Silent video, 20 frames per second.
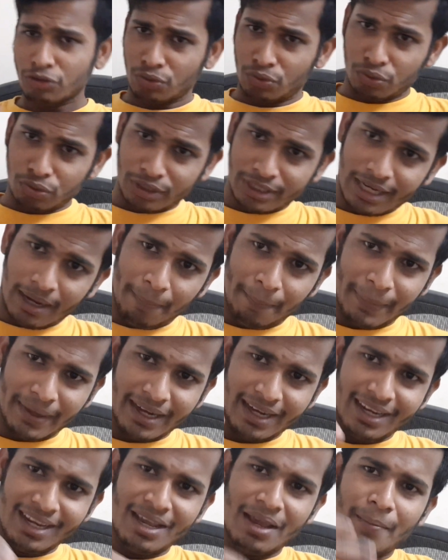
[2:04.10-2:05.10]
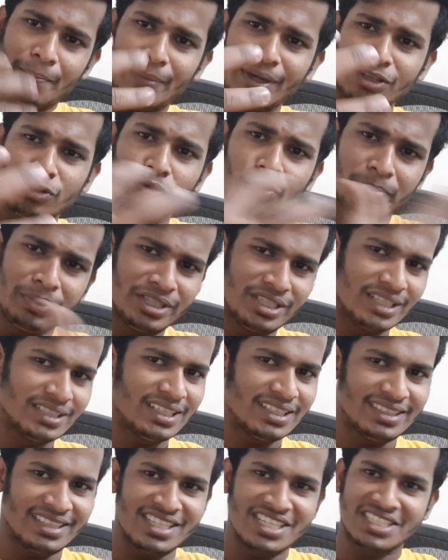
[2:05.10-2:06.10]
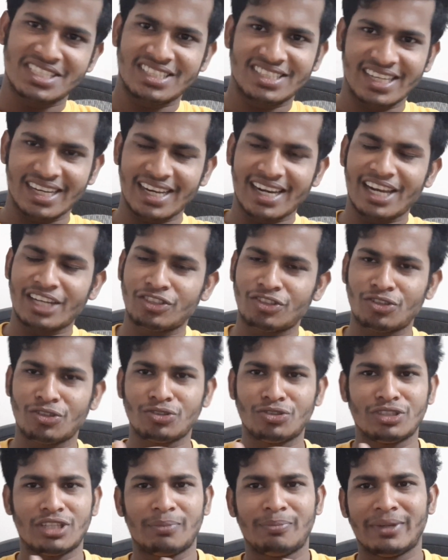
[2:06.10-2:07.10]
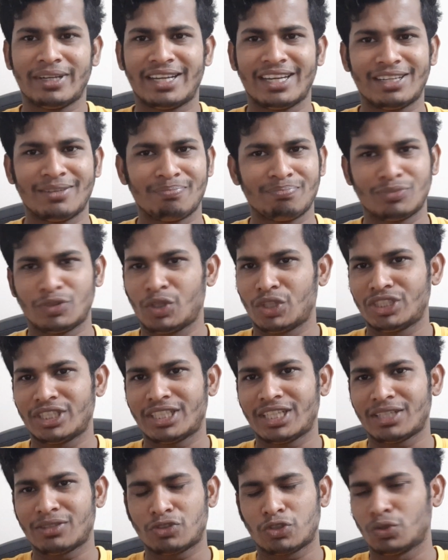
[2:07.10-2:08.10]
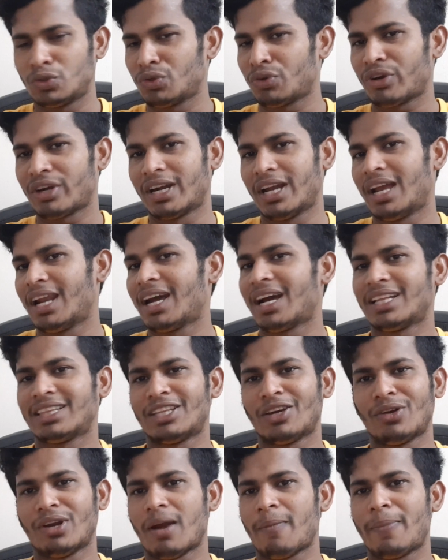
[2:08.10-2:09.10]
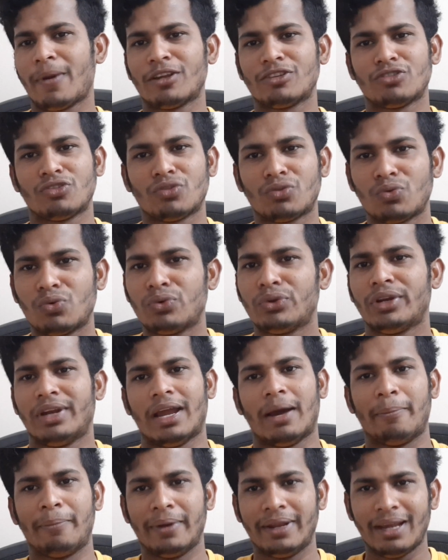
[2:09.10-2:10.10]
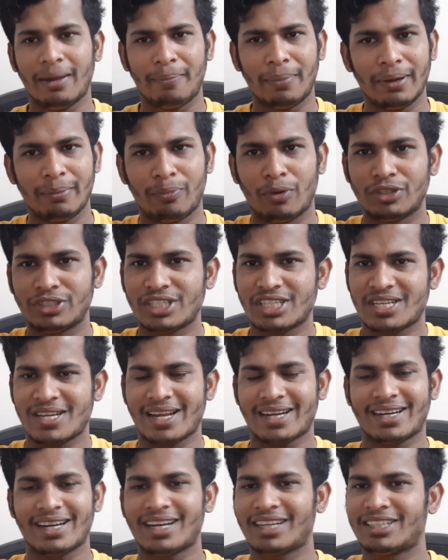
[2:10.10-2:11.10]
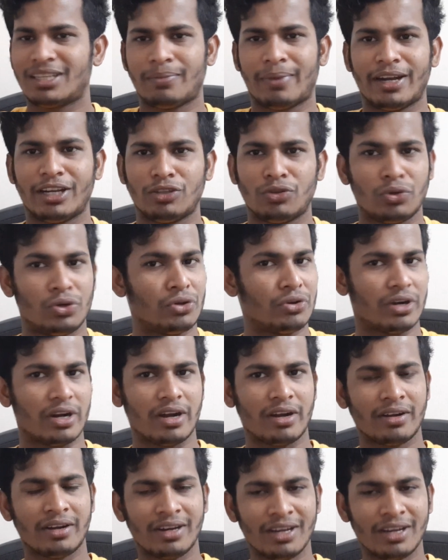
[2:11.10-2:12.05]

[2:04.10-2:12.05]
যদি আপনি মাত্র বিশ হাজার তিরিশ হাজার টাকার জন্য যদি আপনি দরজাটা সুন্দর করে না লাগান তাহলে আপনার জন্য কোনোই লাভ নেই আপনি পঞ্চাশ লাখ টাকা দিয়ে বাড়ি তৈরি করার